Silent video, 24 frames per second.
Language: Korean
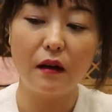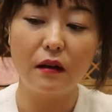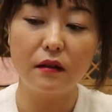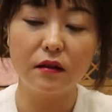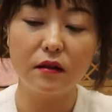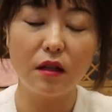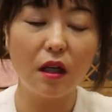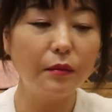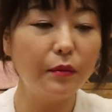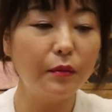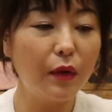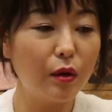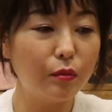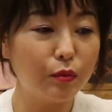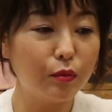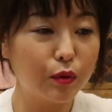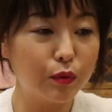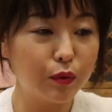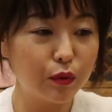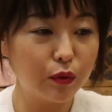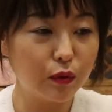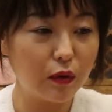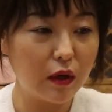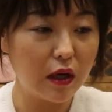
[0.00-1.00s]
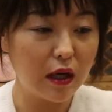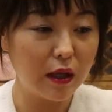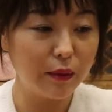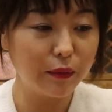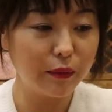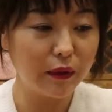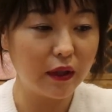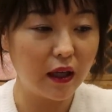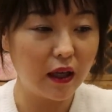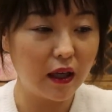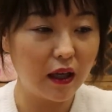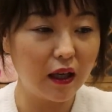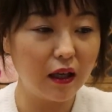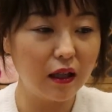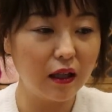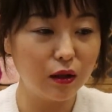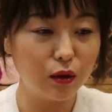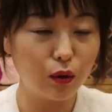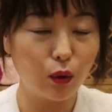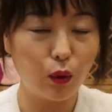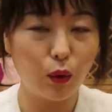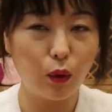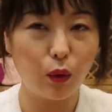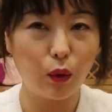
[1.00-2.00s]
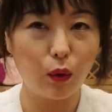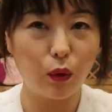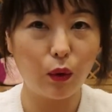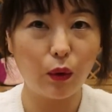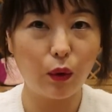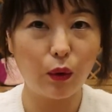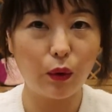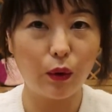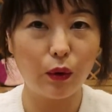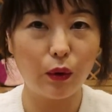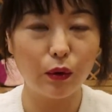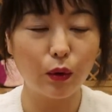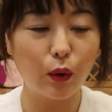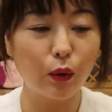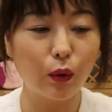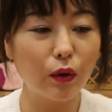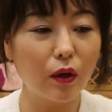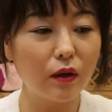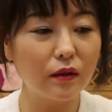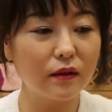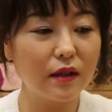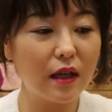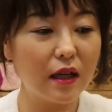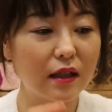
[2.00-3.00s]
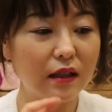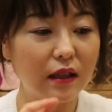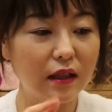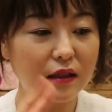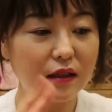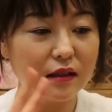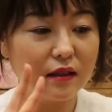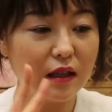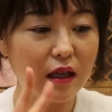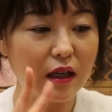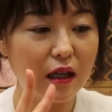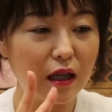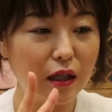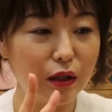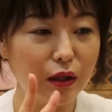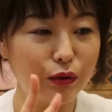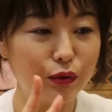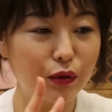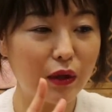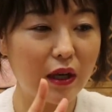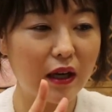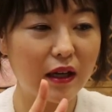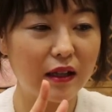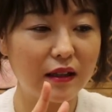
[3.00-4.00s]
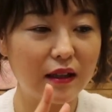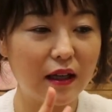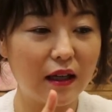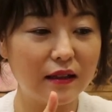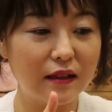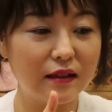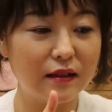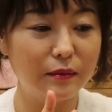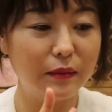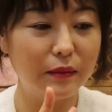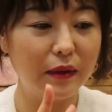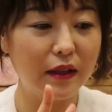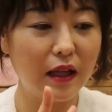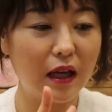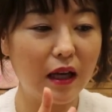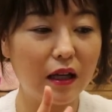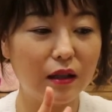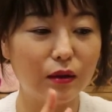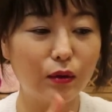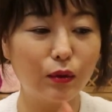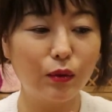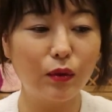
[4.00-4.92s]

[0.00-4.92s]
음, 설명 부분과 함께 또 어, 동영상 링크가 두 개가 나갔습니다.